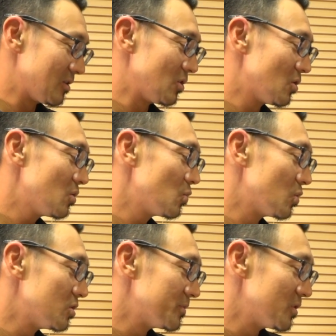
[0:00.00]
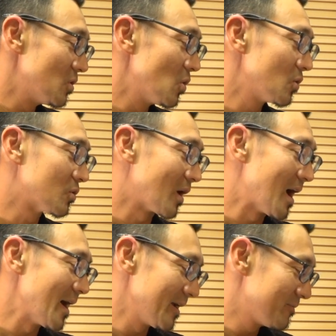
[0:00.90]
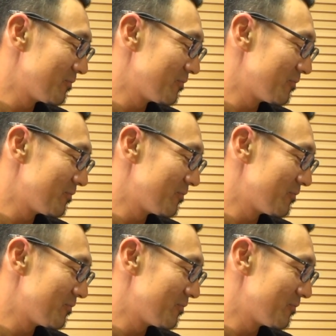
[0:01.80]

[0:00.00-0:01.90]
No woman, no cry